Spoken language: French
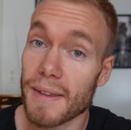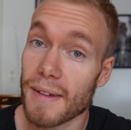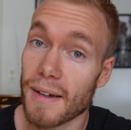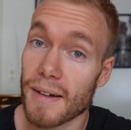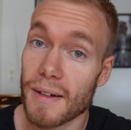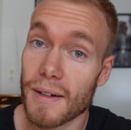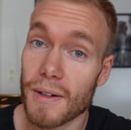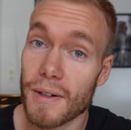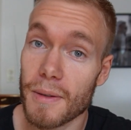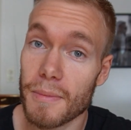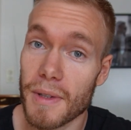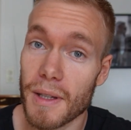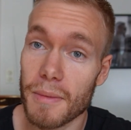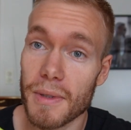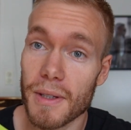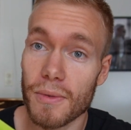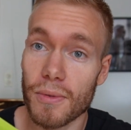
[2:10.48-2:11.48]
des mouvements trop
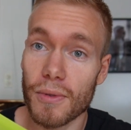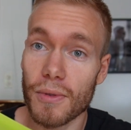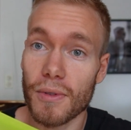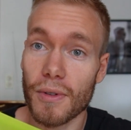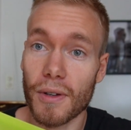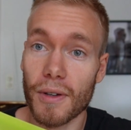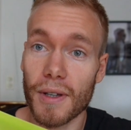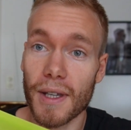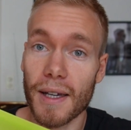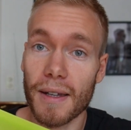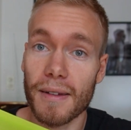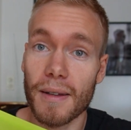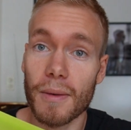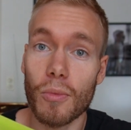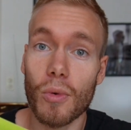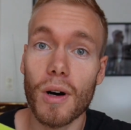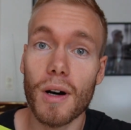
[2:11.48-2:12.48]
agressifs en termes de
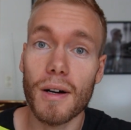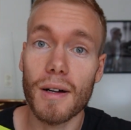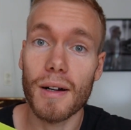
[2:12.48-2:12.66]
perte